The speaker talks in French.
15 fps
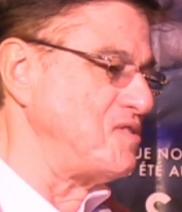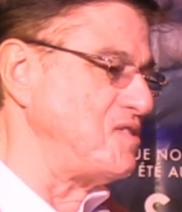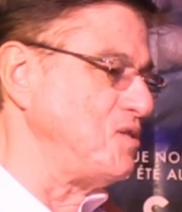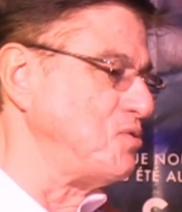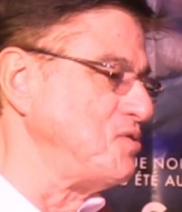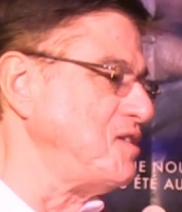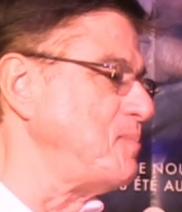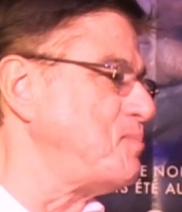
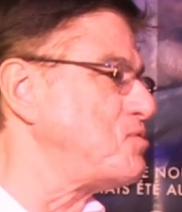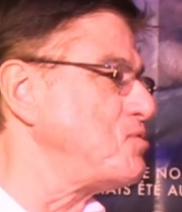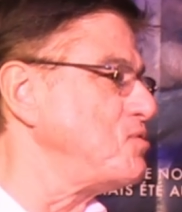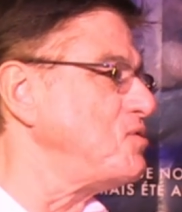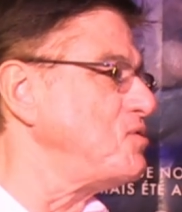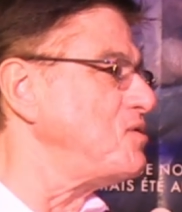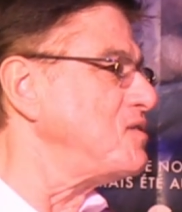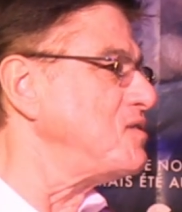aussi au
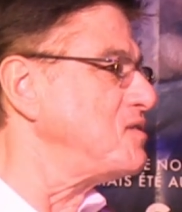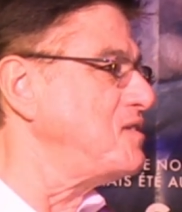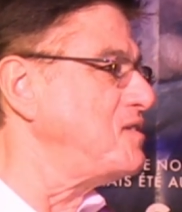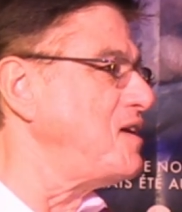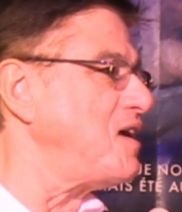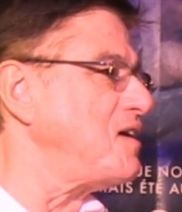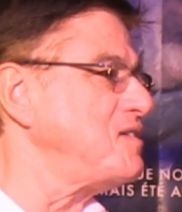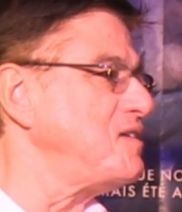Neptune,
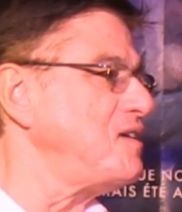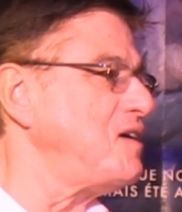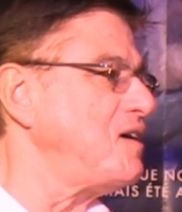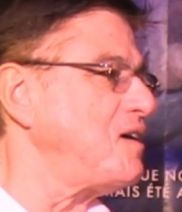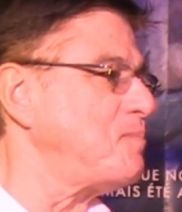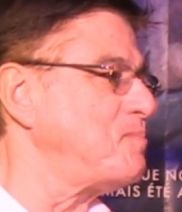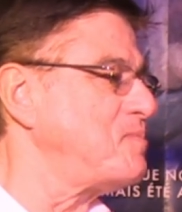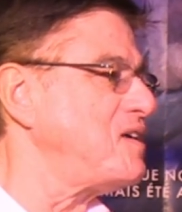
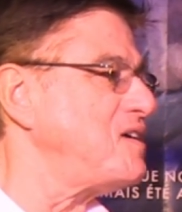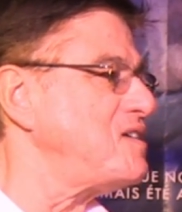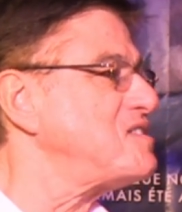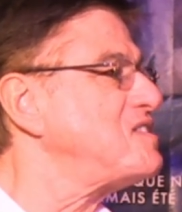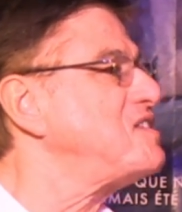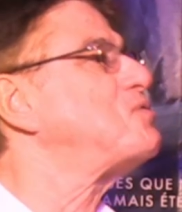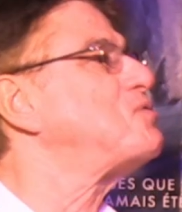dernière pièce,